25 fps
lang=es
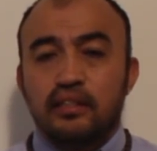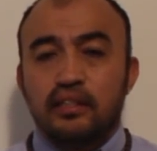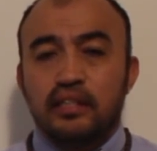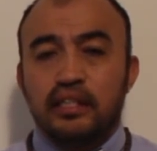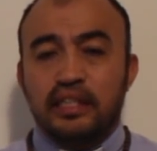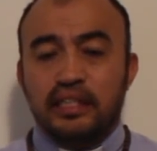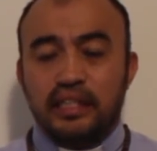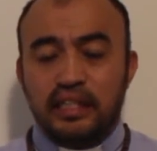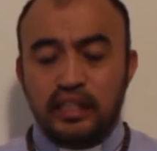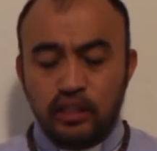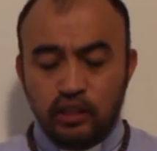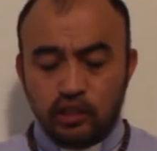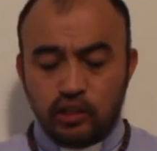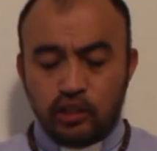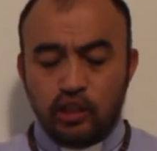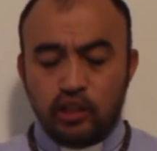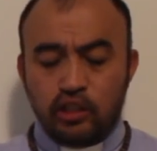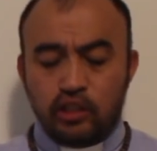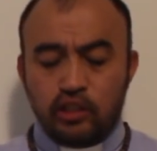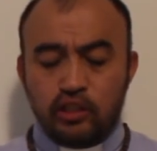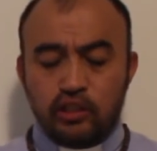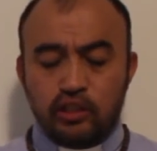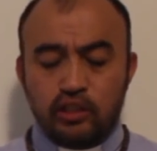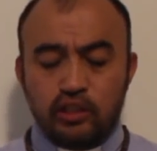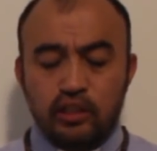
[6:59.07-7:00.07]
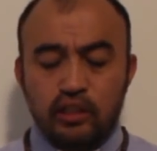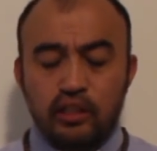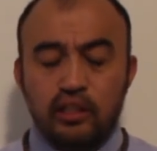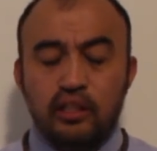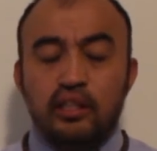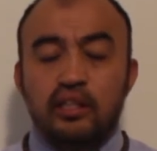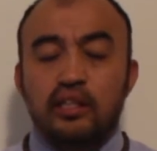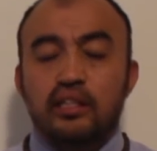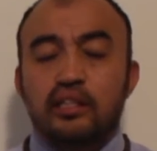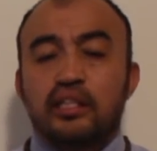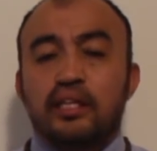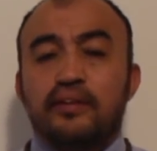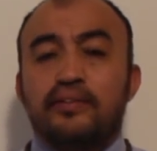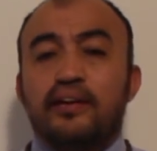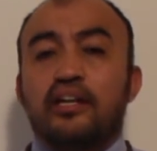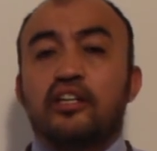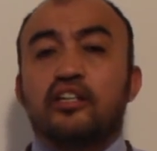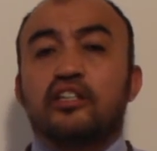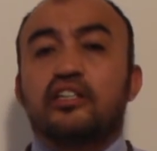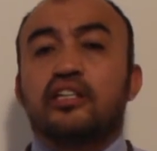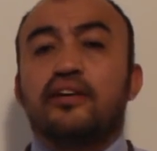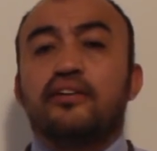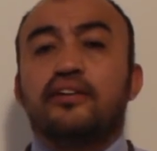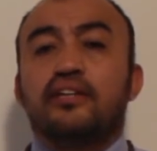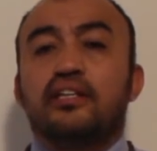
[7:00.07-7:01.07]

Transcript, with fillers: Y así nosotros, llevando esta